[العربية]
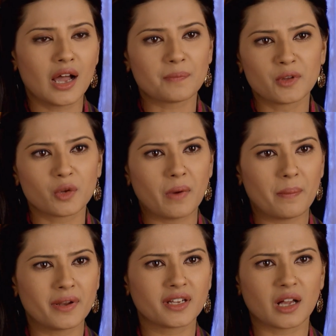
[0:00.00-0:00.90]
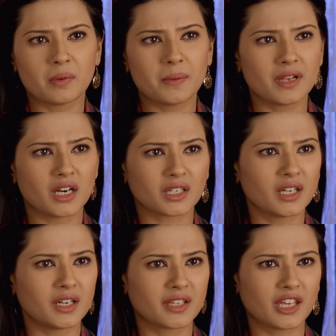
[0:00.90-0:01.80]
ليش عم تحسسوني لأني
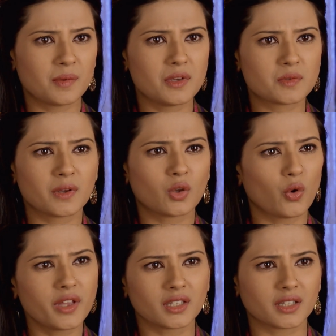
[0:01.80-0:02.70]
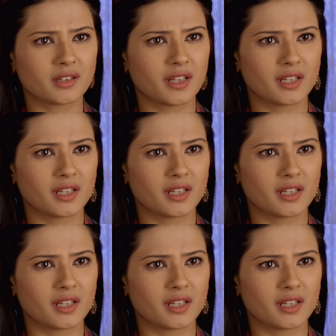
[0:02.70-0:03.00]
بنت فما بدكم مني أي